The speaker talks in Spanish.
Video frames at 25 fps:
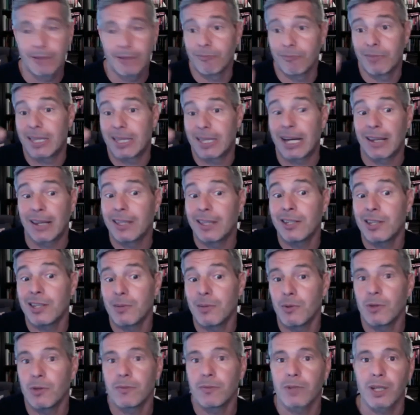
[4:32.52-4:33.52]

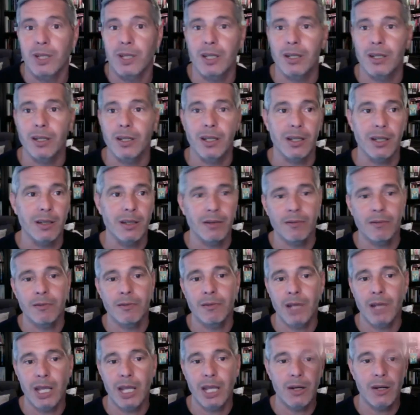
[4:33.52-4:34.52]
tardísimo,
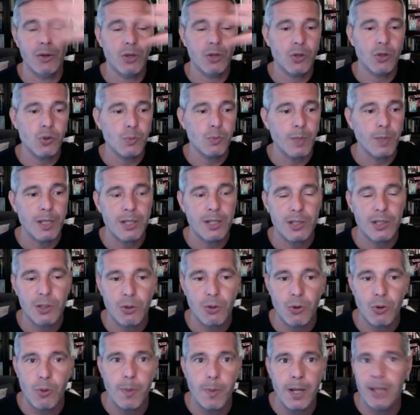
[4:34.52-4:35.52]
en, otros países de
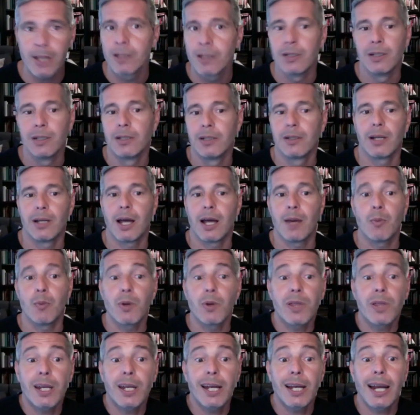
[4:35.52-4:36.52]
Europa
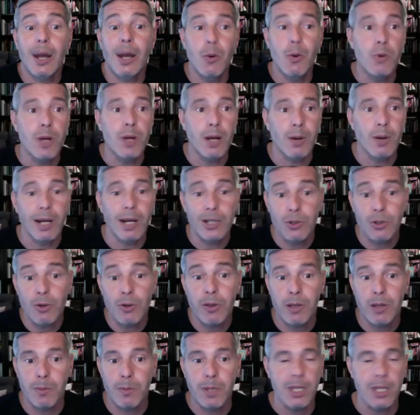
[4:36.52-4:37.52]
almuerzan a la 1 o las
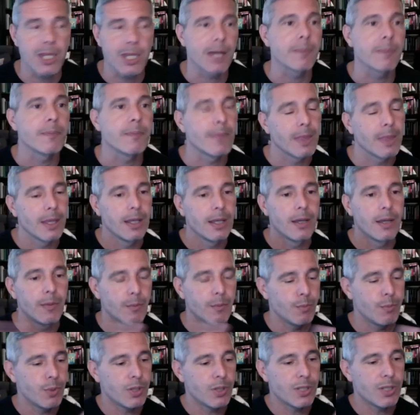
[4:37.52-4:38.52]
12 y media.
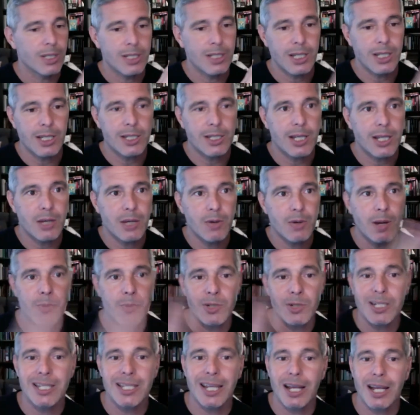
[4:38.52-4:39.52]
Pues desde que
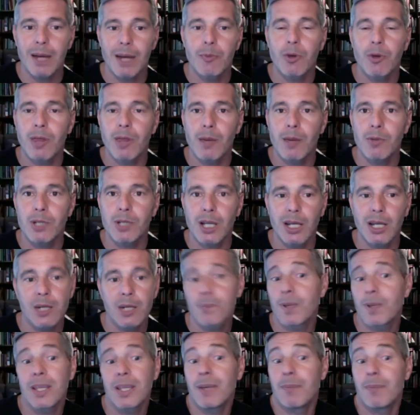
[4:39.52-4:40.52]
desayunamos hasta que almorzamos, aquí en
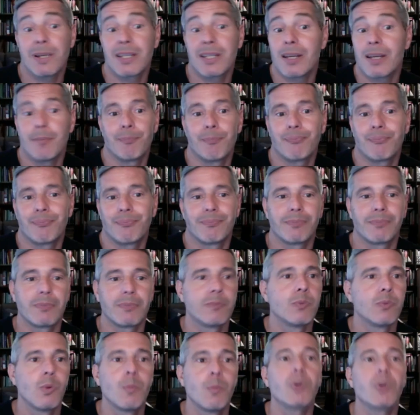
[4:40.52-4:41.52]
España pasa
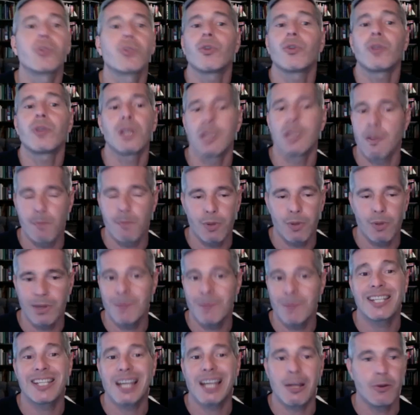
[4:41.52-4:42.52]
un montón de tiempo,
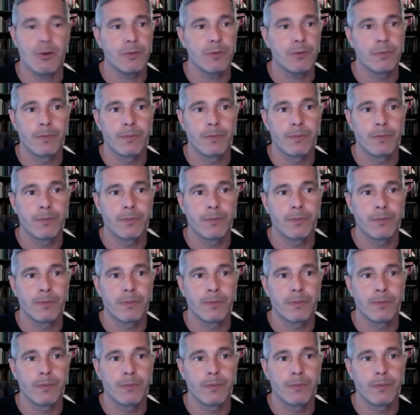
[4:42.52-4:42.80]
demasiado.